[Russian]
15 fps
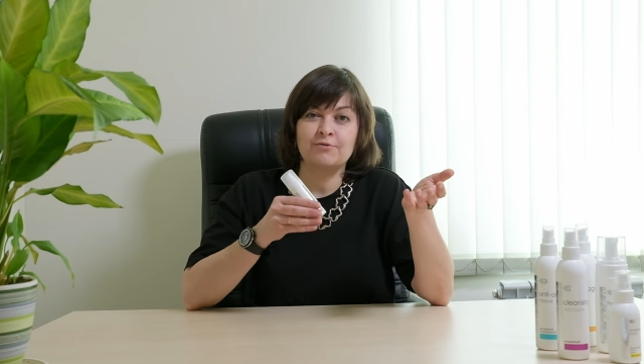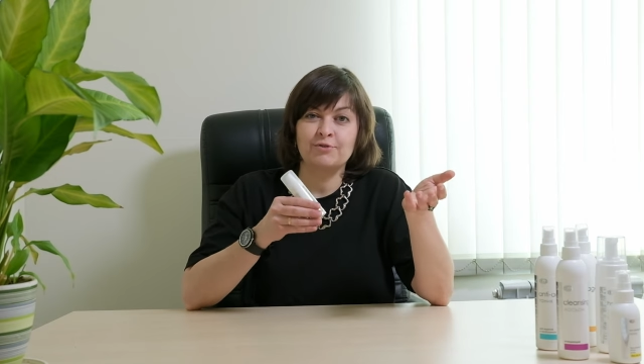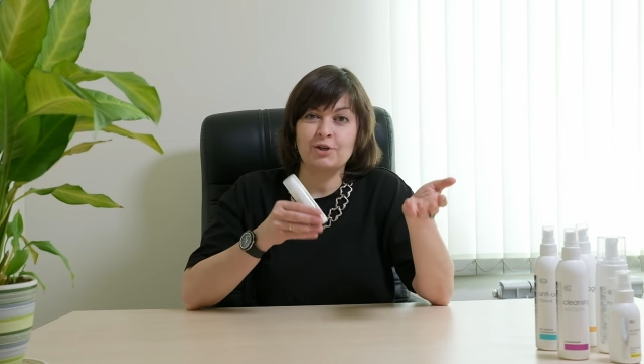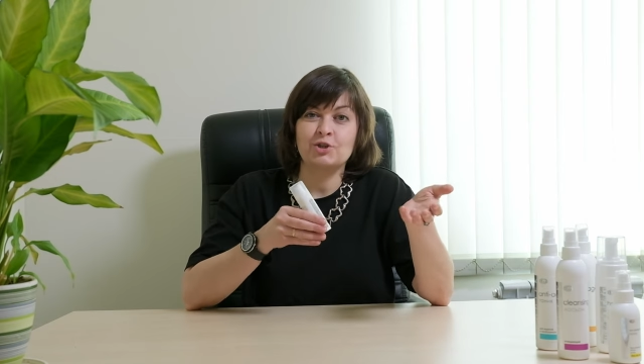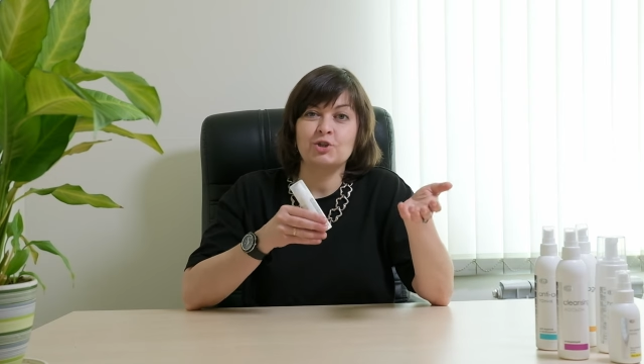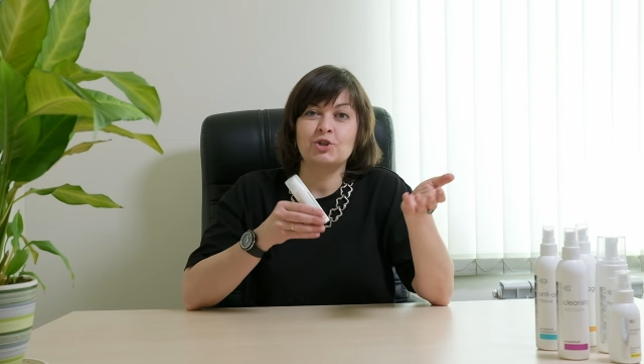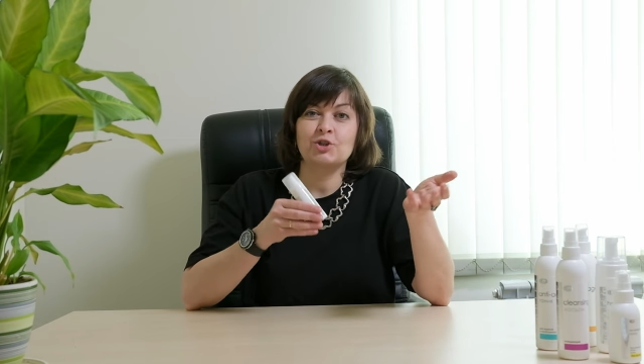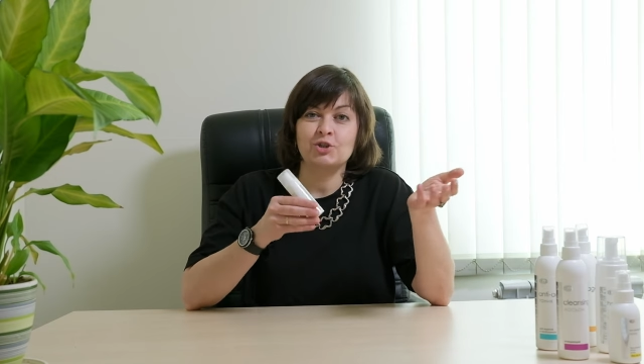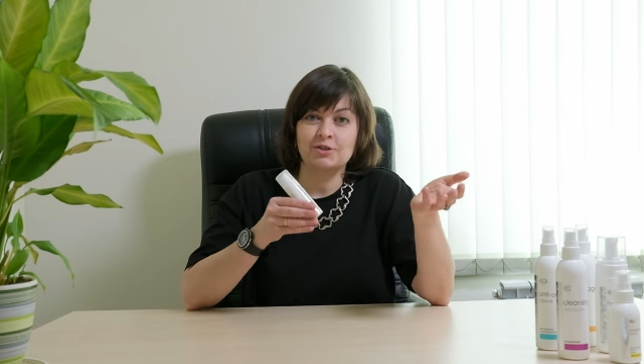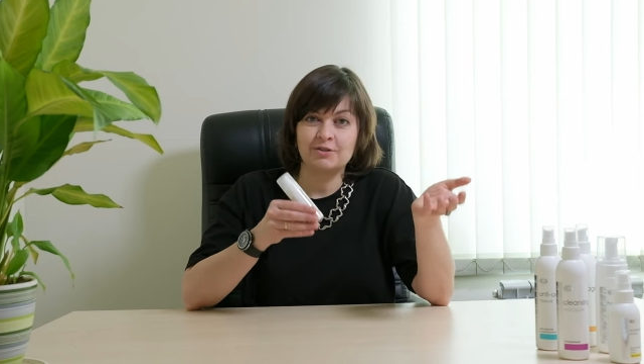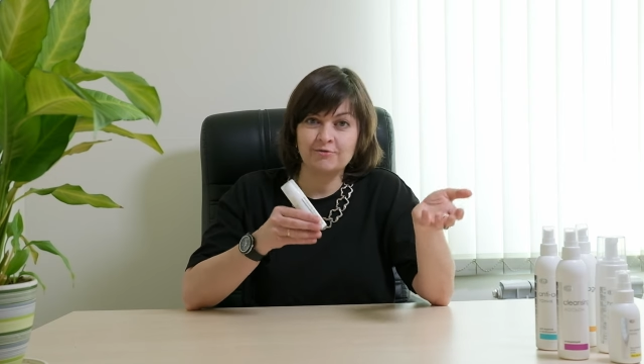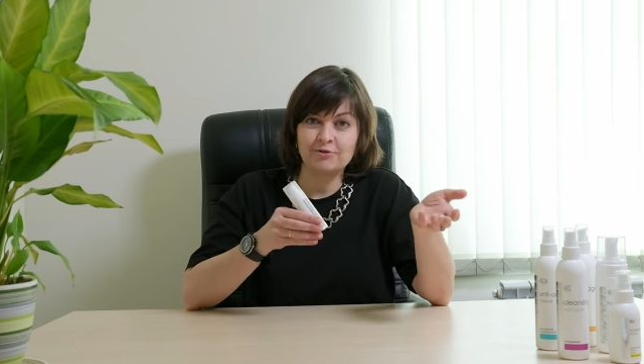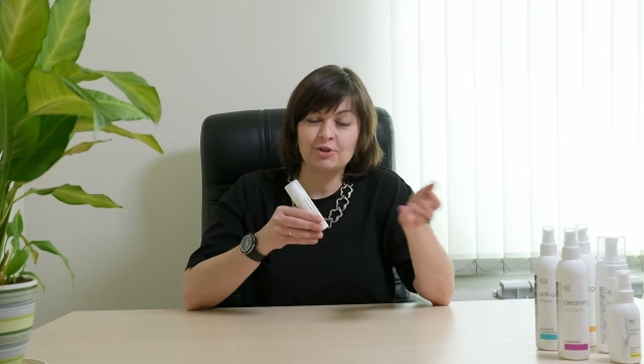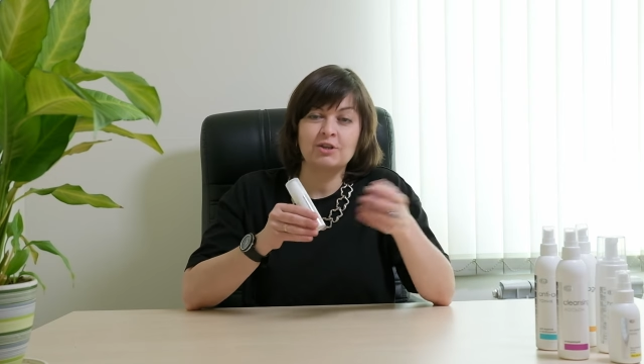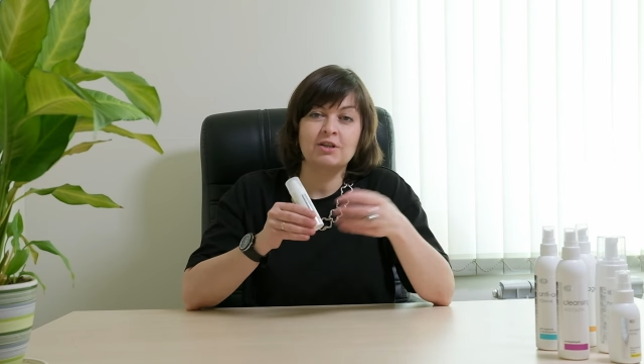в нашей же
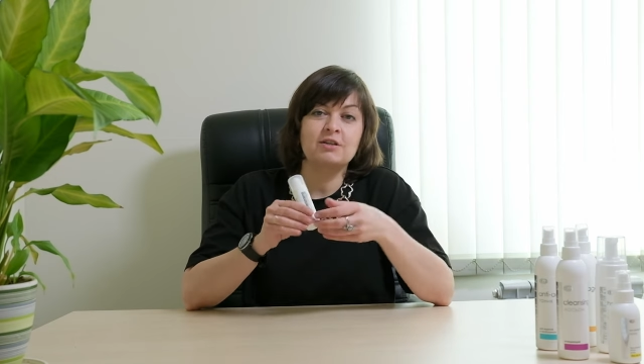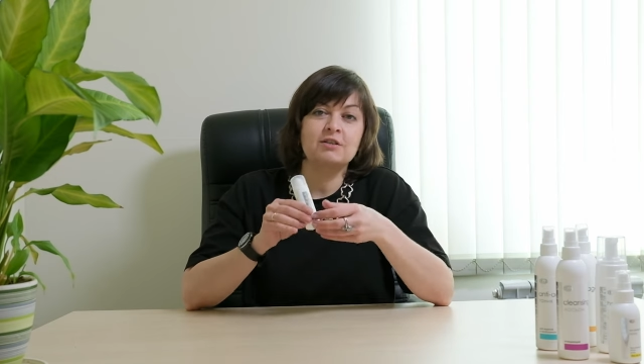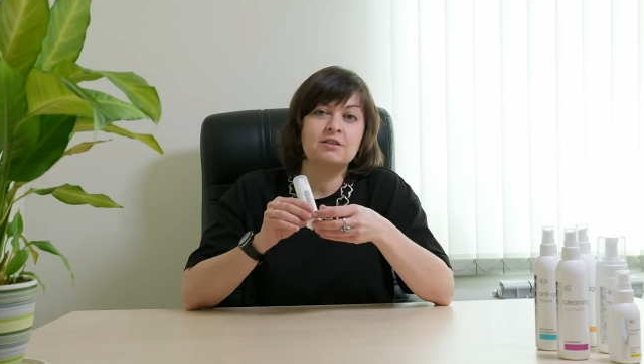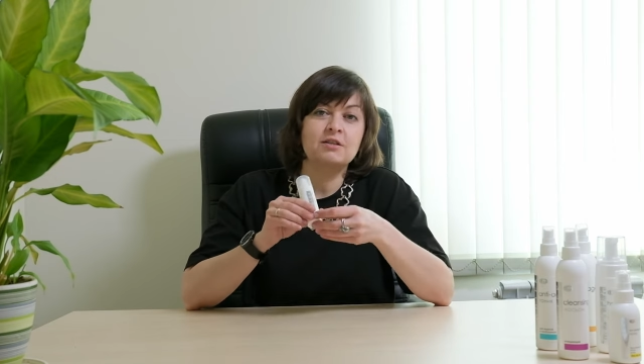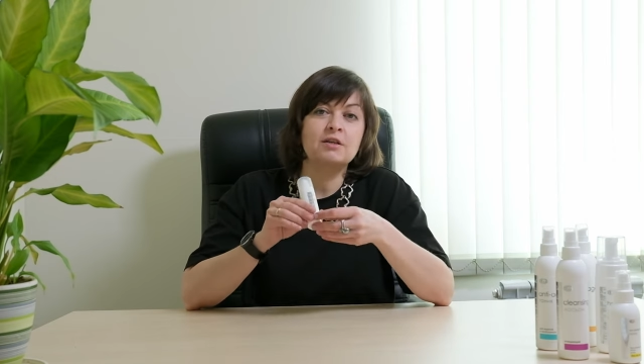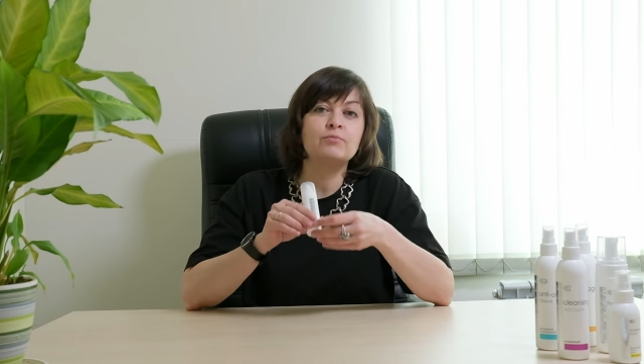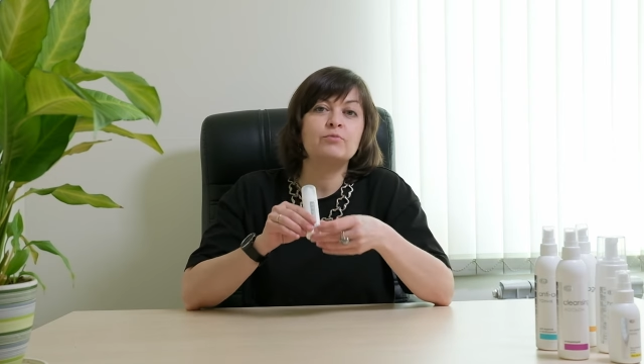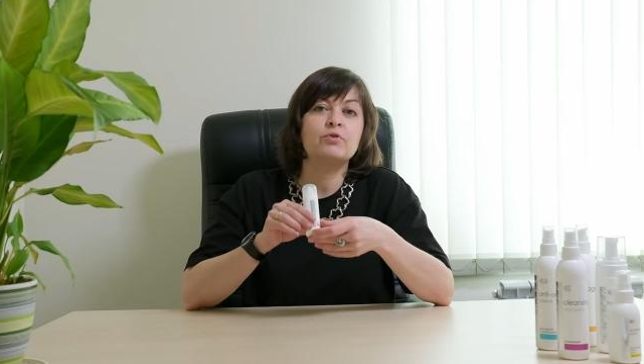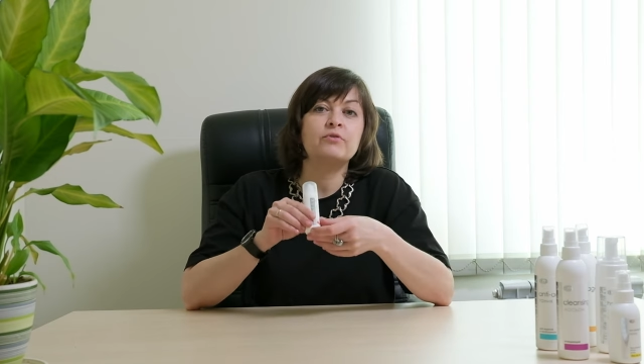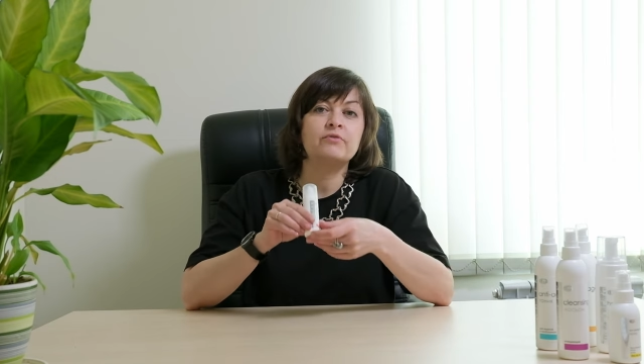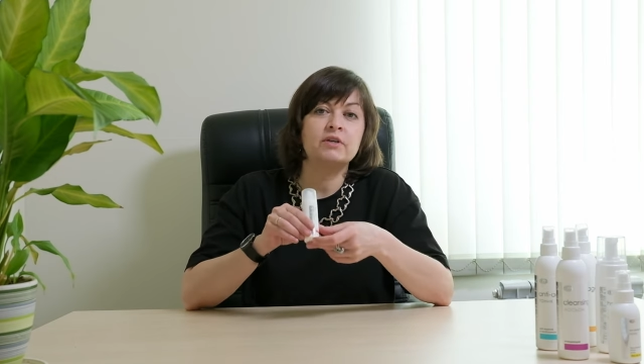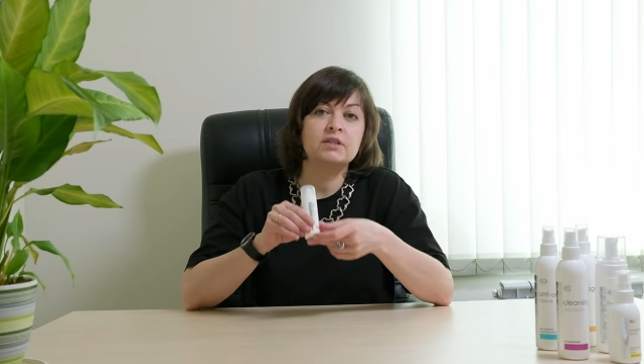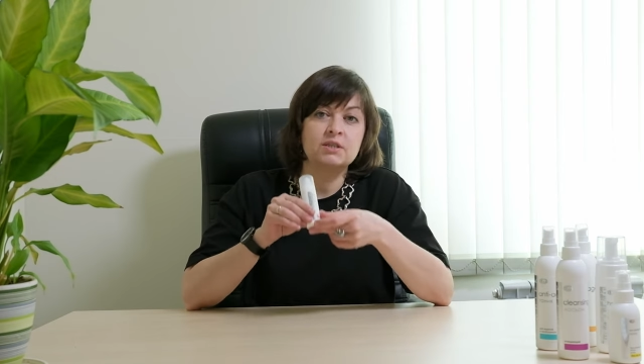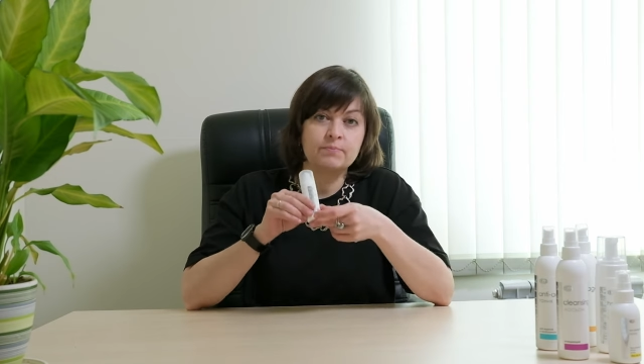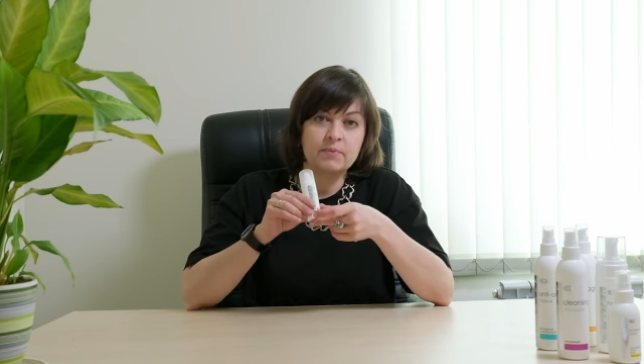сыворотке ретидерм
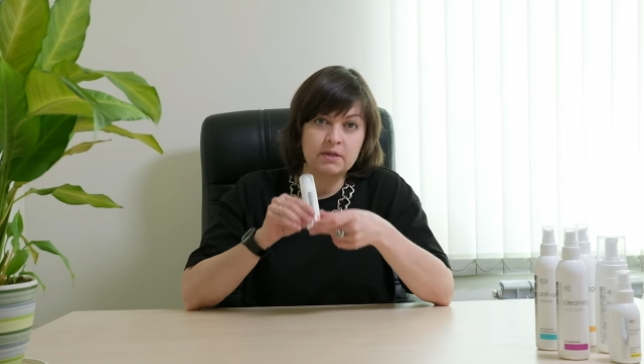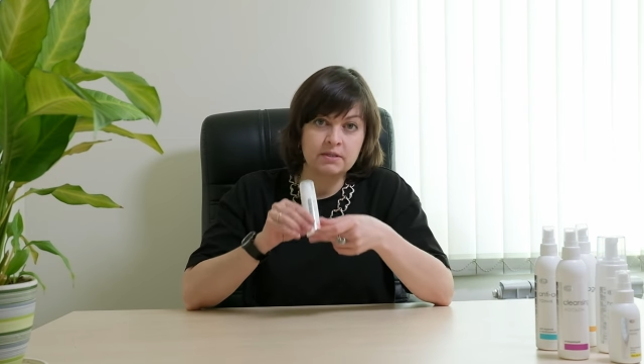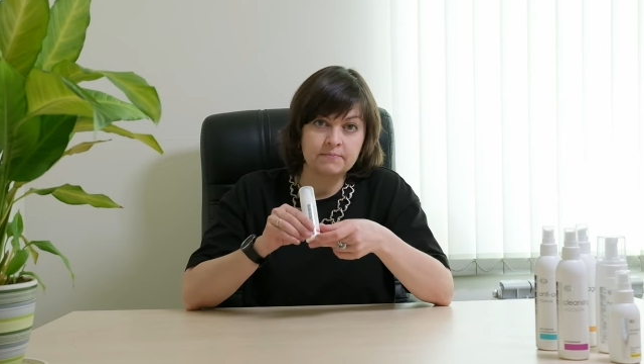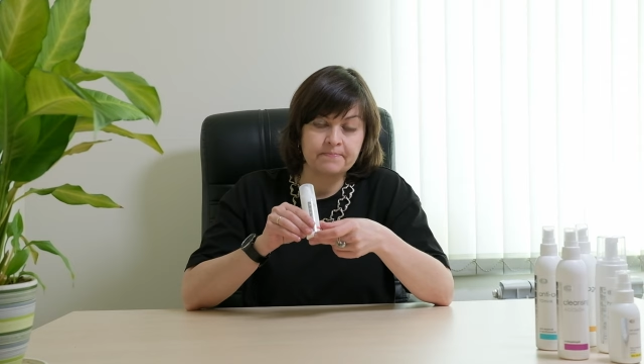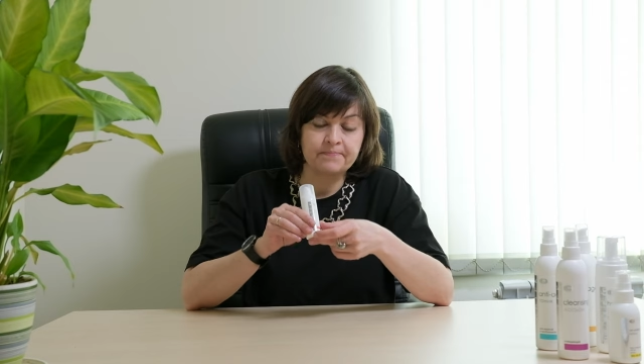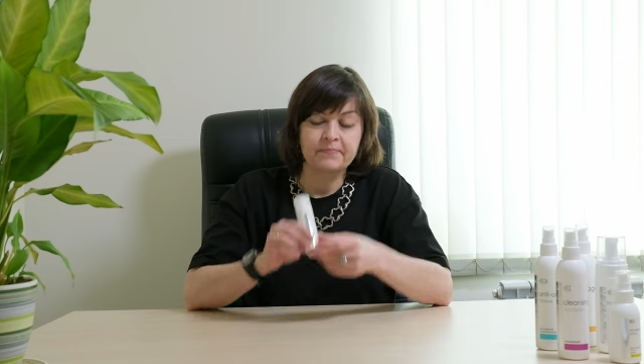0,25.